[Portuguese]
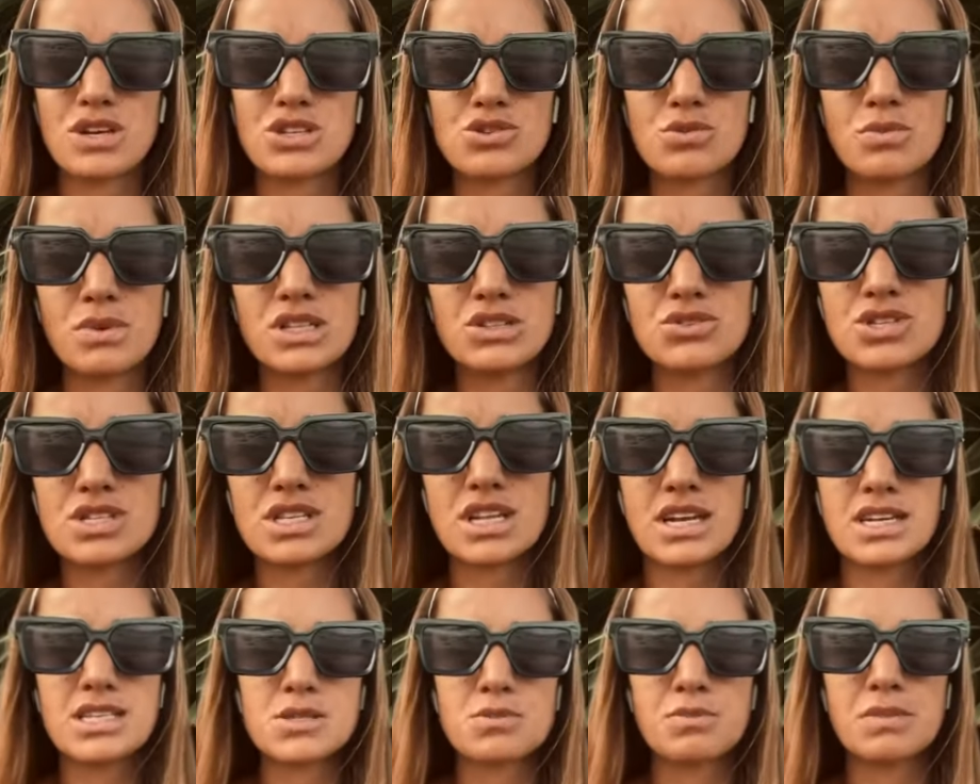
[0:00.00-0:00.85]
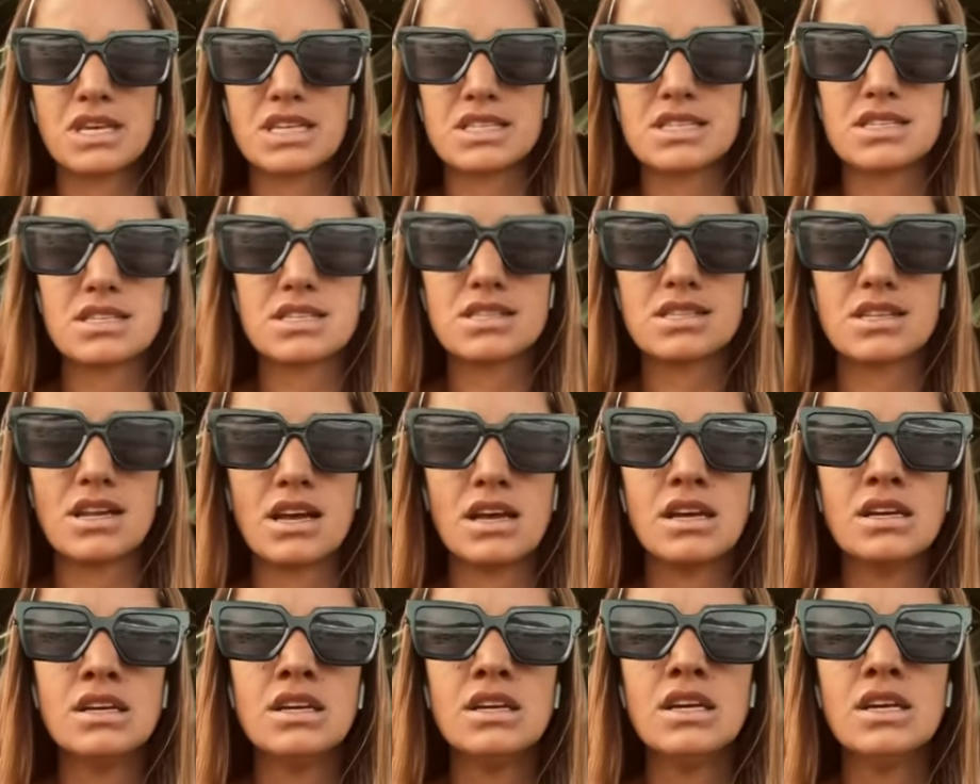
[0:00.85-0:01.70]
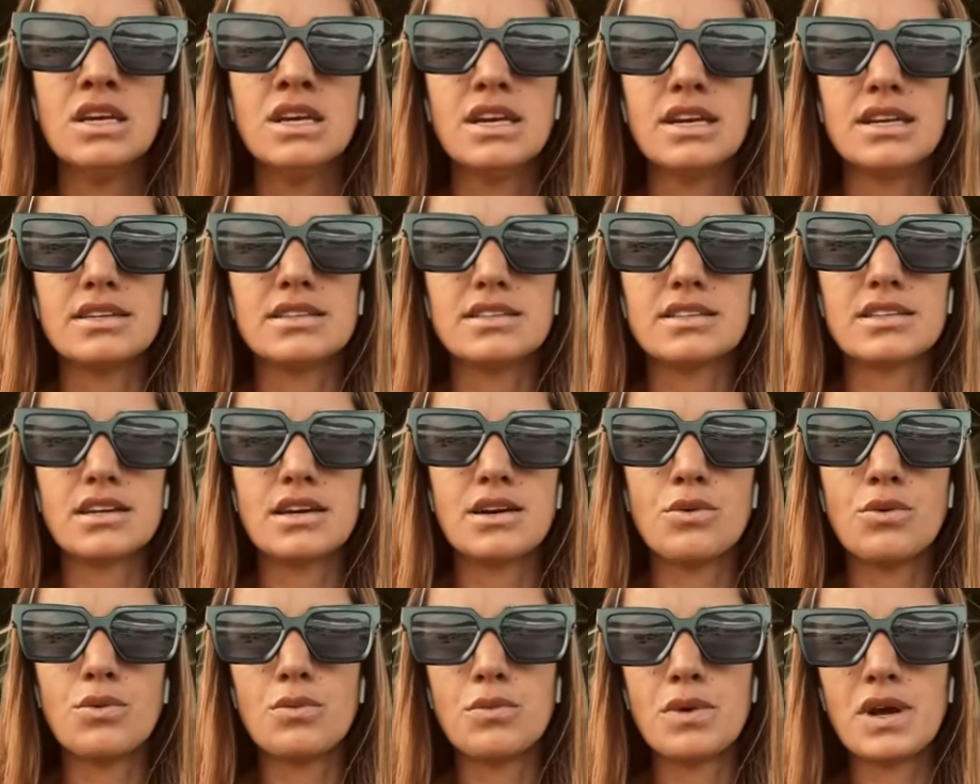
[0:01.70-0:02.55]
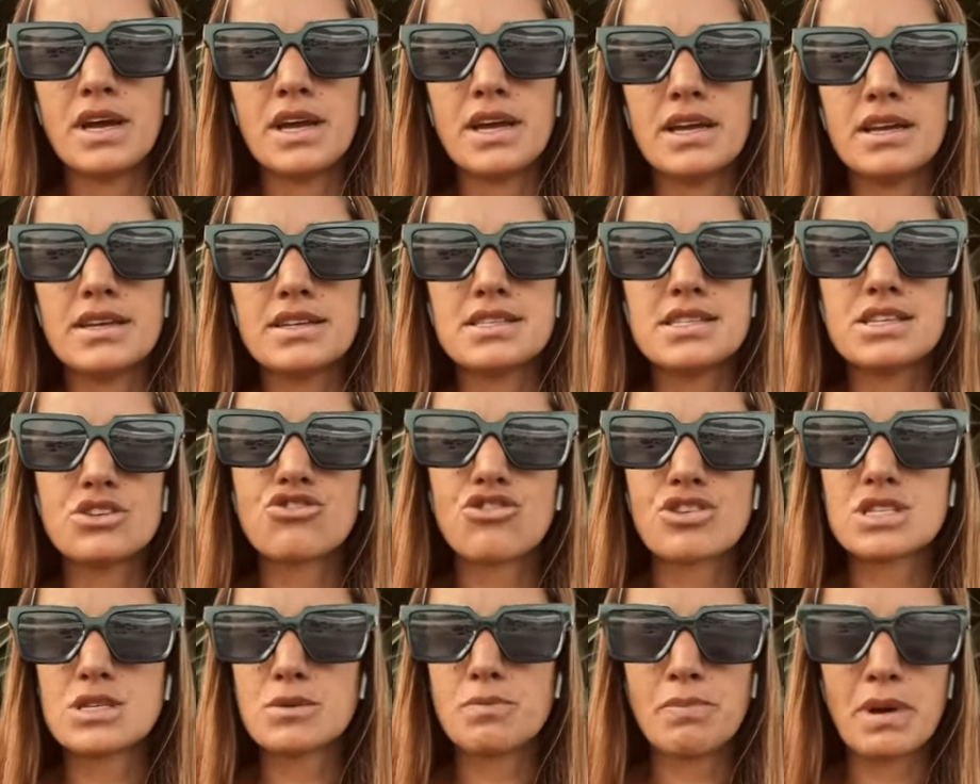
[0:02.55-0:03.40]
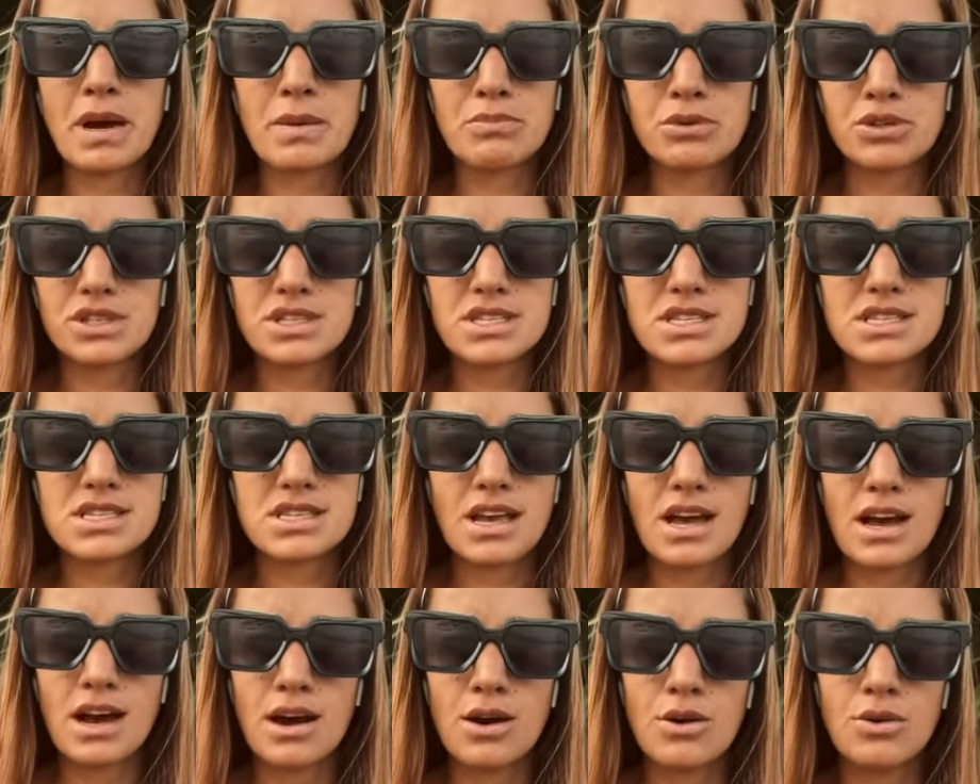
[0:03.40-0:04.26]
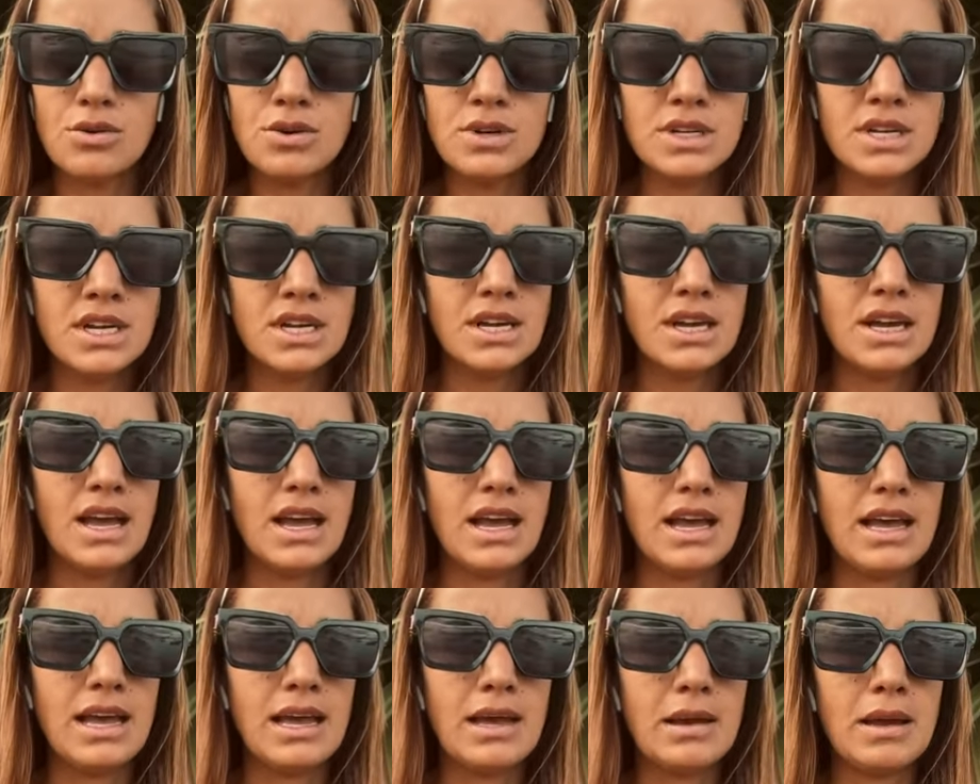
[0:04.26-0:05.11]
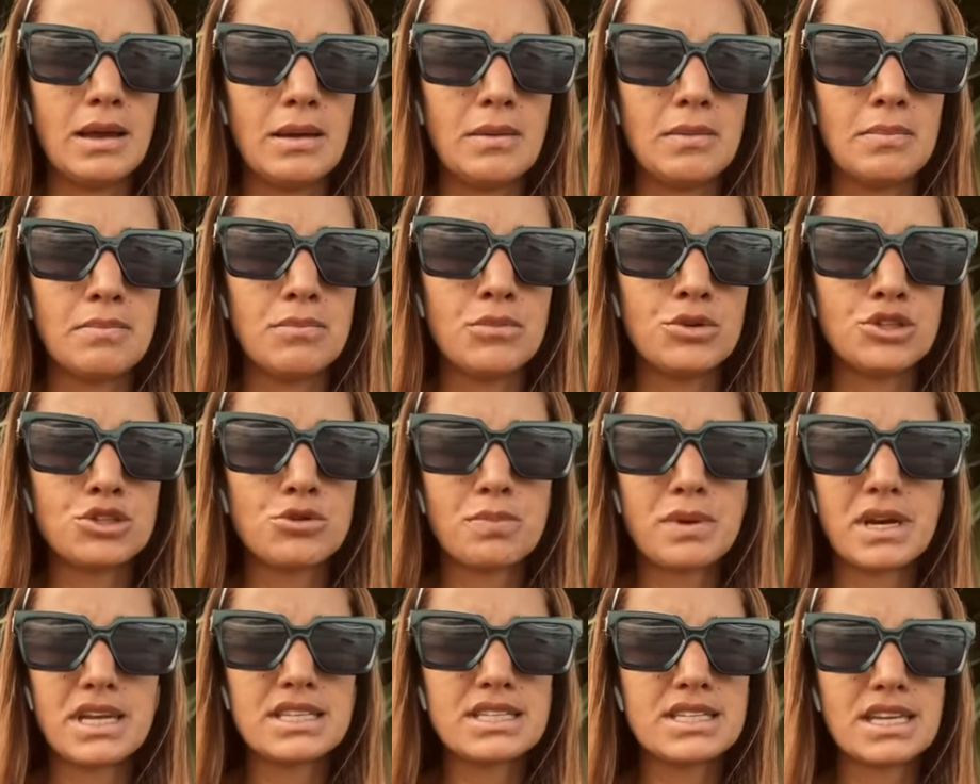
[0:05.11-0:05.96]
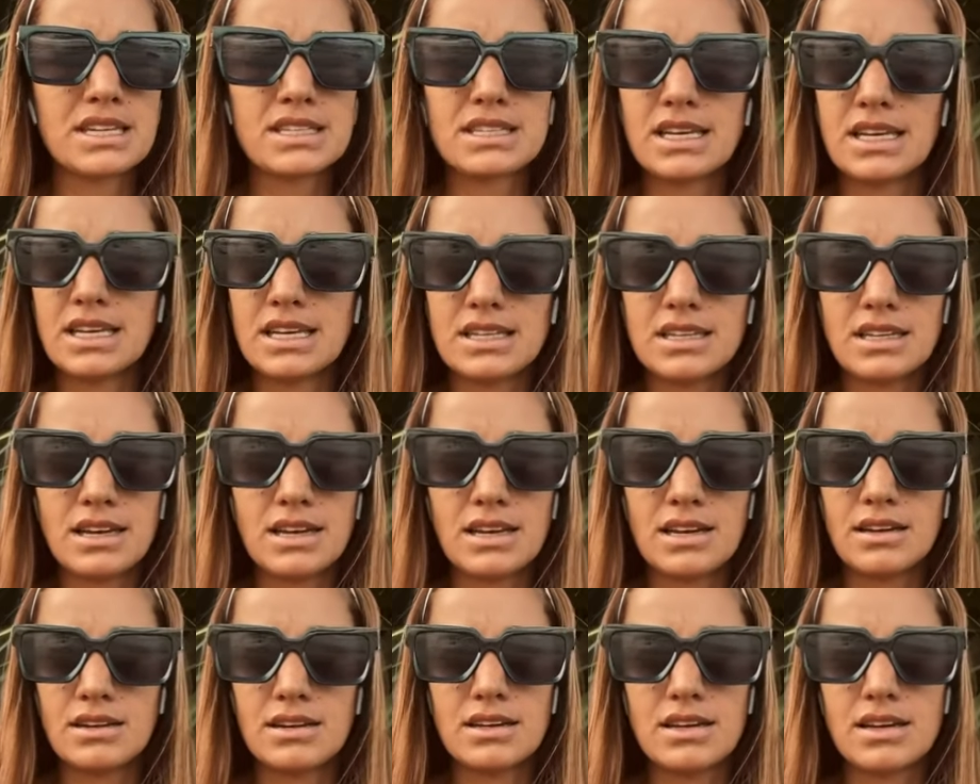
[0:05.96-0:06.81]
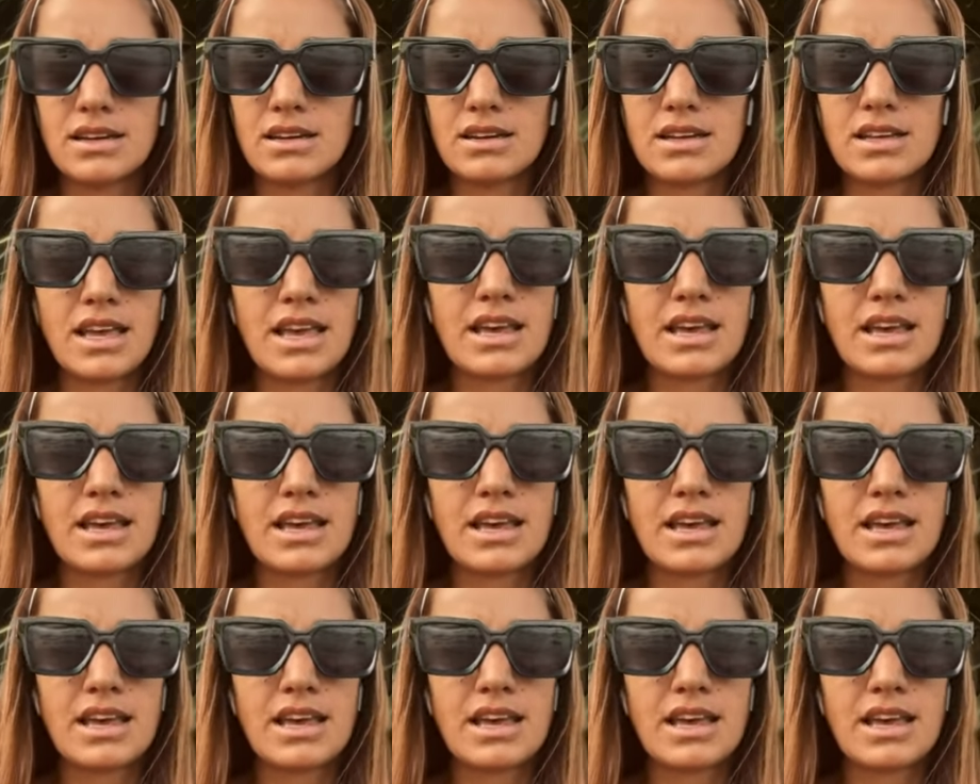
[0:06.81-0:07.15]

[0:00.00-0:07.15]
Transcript: de mais ou menos três meses, né? Então é, existe esse papo inicial, é, muito para entender, né?